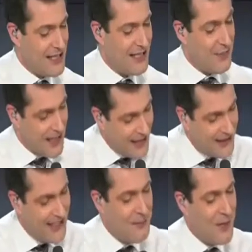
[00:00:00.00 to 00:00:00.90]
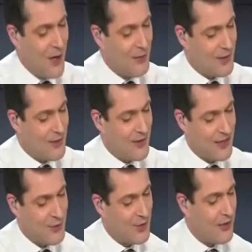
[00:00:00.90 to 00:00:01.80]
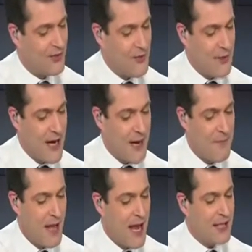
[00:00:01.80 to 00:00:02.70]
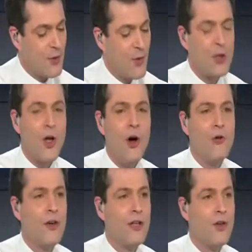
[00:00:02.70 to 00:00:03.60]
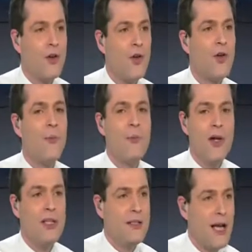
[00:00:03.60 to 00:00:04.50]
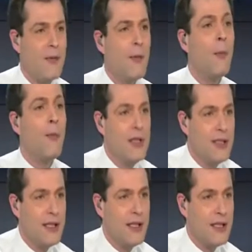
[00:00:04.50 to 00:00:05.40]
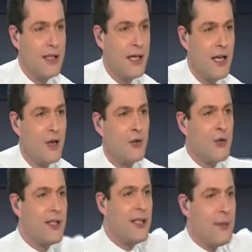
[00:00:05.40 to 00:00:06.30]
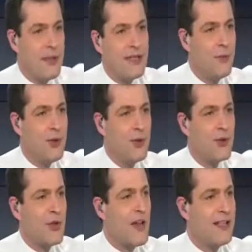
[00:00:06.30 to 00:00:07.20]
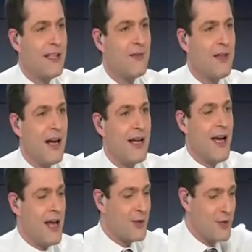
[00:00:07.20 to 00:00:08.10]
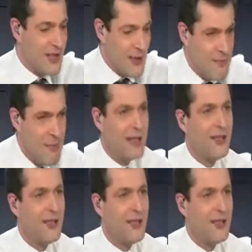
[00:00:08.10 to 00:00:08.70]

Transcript: Sur le Brexit, bah gardez la parole parce que c'est un sujet que vous aimez bien. Est-ce qu'on entre enfin dans le money time politique Tout ce qui s'est passé depuis deux ans n'a servi à rien. Est-ce que c'est